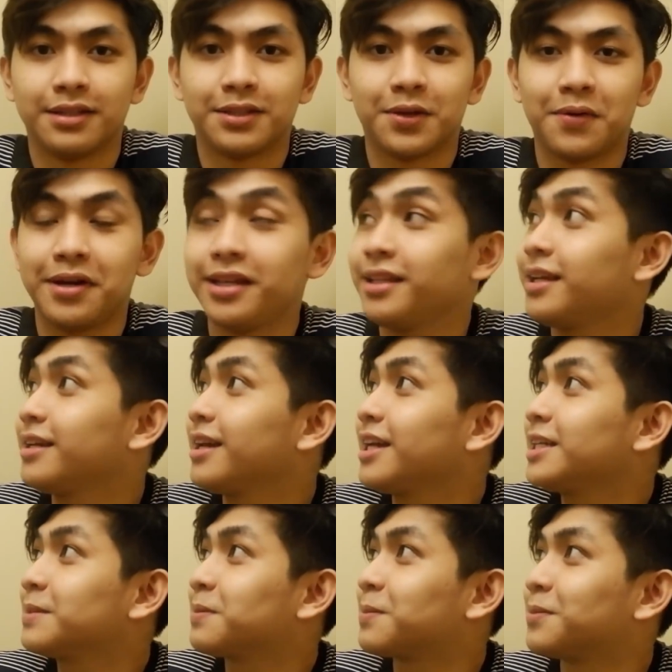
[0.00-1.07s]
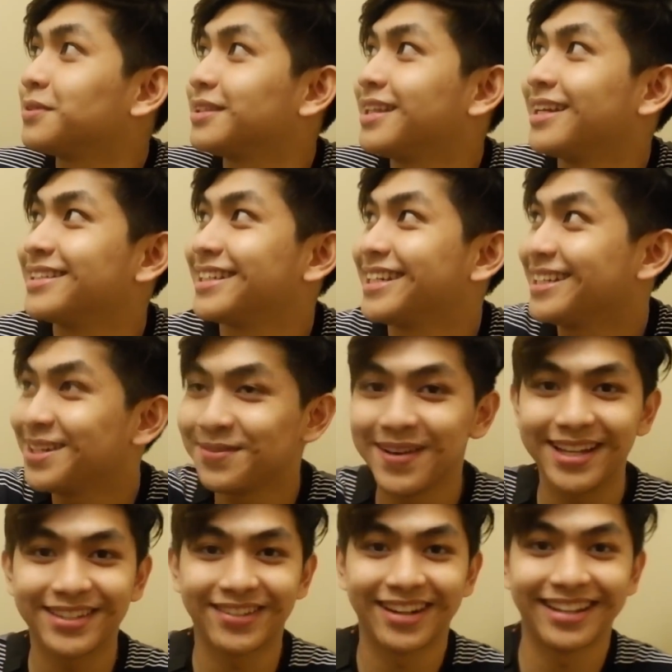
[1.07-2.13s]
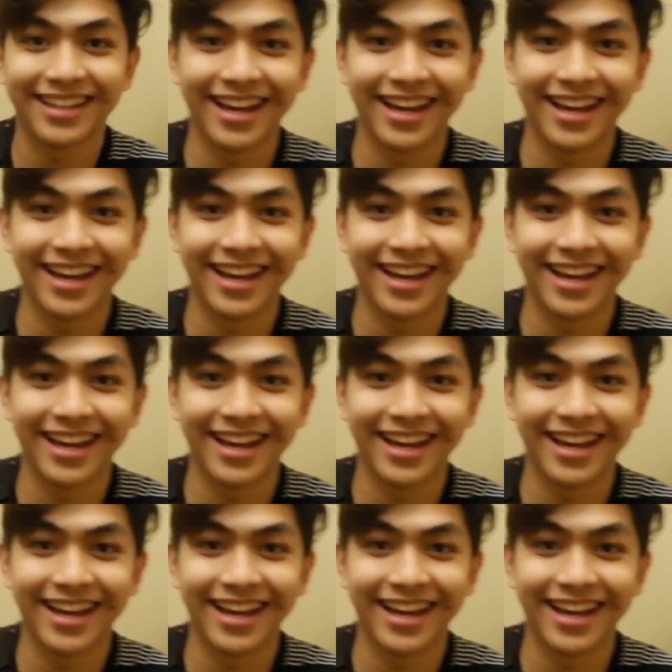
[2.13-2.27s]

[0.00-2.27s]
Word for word: So ayun na guys, pumunta sa elevator na